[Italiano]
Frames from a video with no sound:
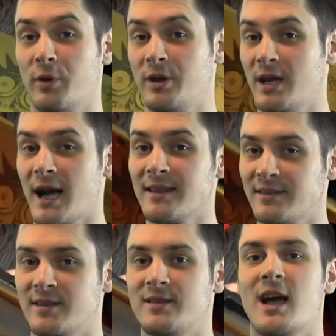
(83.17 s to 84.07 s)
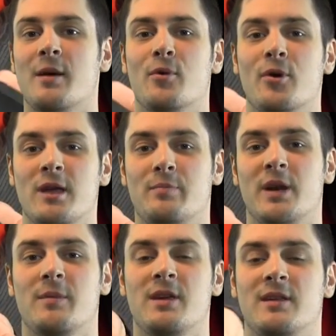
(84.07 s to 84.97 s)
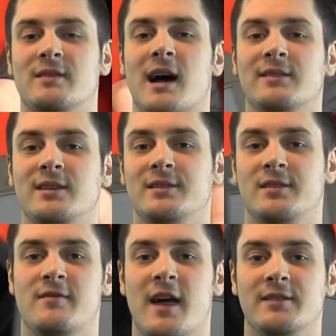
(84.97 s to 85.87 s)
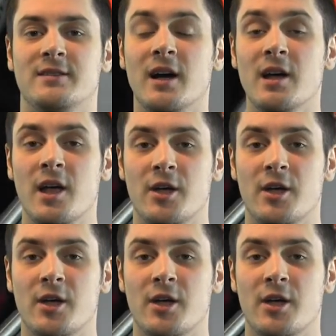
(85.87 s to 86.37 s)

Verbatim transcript: quindi attendiamo i primi dati di vendita.